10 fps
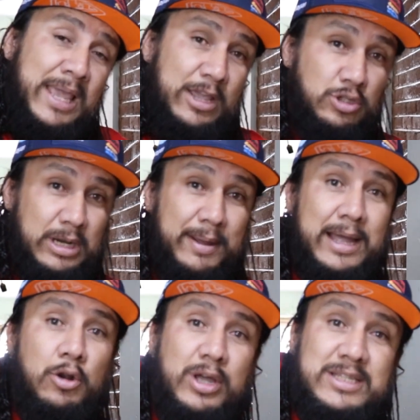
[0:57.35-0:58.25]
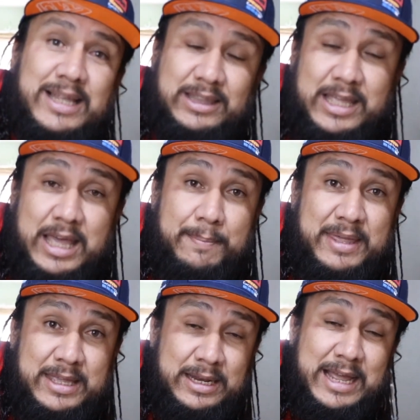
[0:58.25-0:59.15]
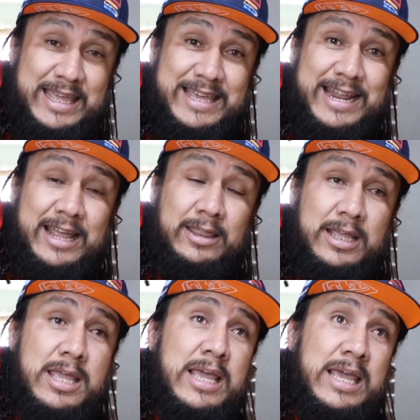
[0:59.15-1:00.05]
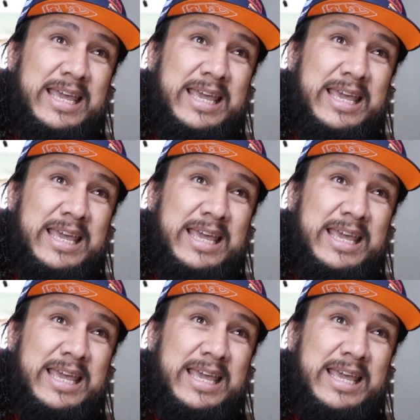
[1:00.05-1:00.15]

Ellos trabajan lo que es la talla mediana y grande.